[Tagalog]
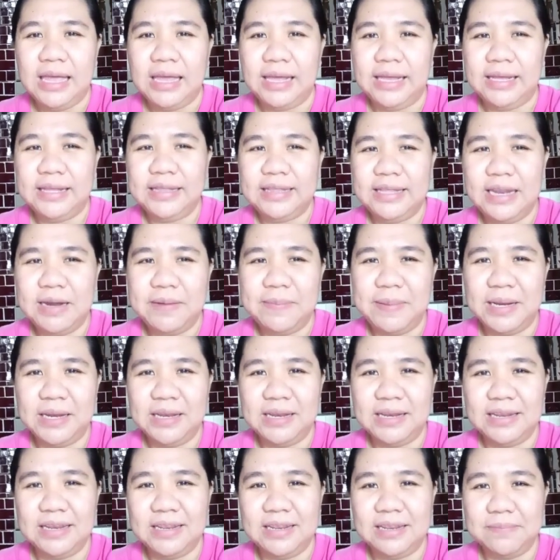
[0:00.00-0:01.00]
Hindi naman
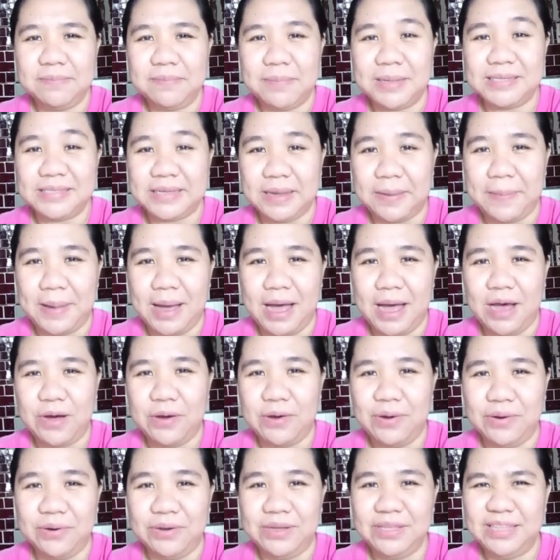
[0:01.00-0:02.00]
masama.
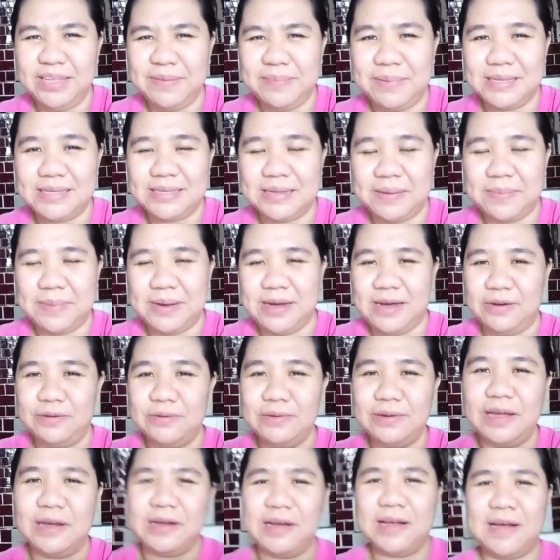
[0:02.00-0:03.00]
Oo, hindi pa masama
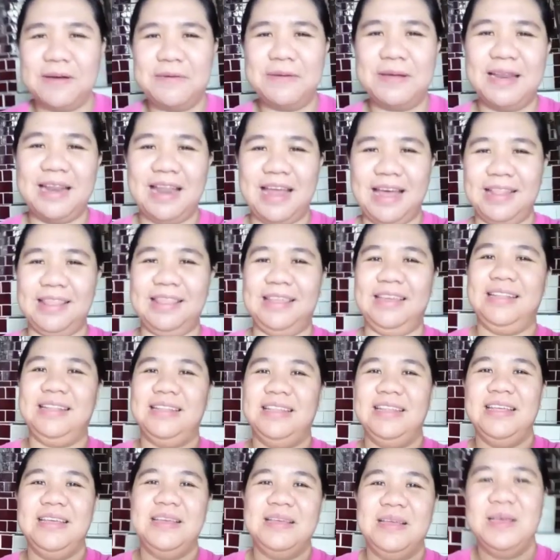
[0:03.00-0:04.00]
kung gagawin
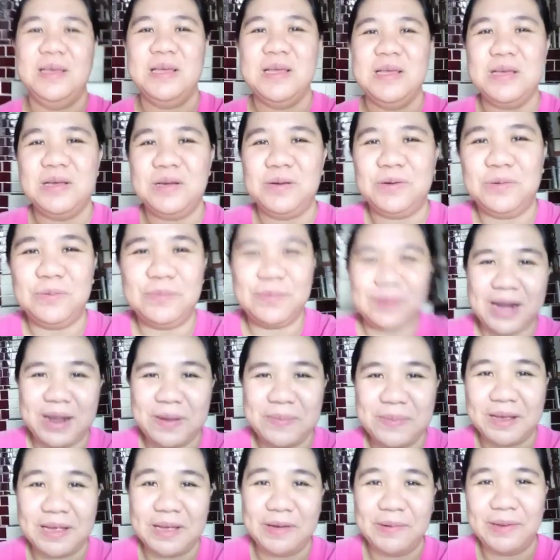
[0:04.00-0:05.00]
natin. Kung
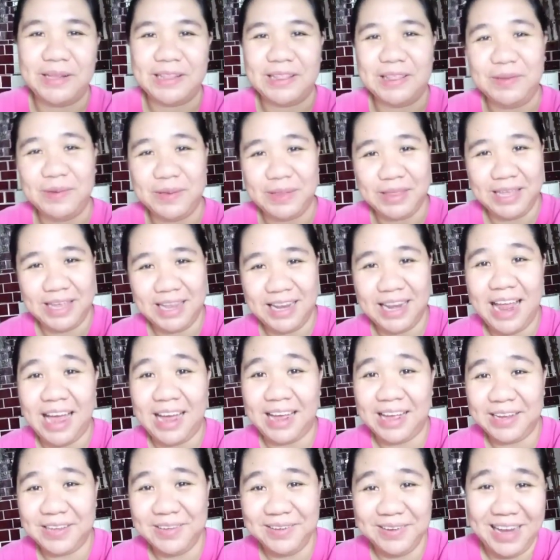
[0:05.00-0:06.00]
marami kayong itlog, di
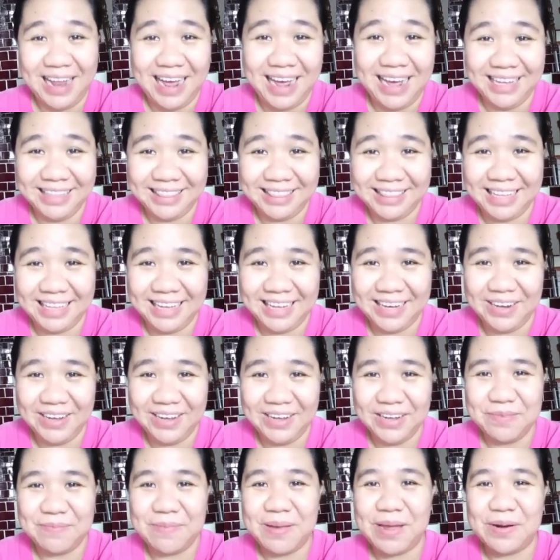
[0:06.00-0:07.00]
ilagan nyo lahat.
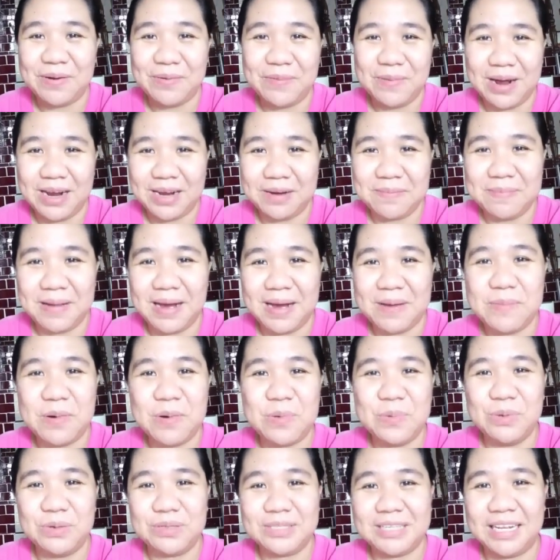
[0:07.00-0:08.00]
Ganon. Pero wag, baka
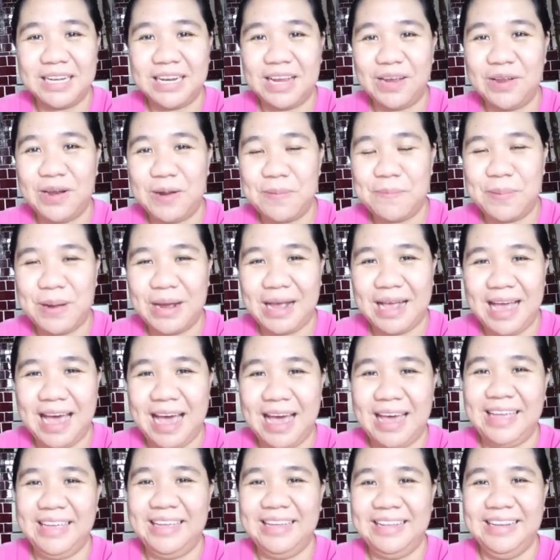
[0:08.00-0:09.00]
maubusan kayo ng
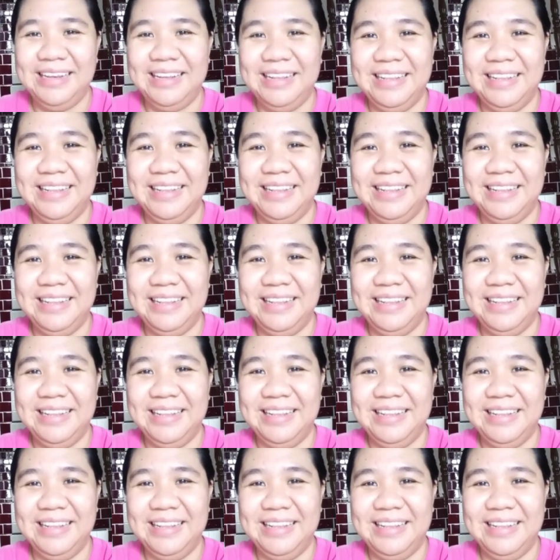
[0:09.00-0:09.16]
pagkain.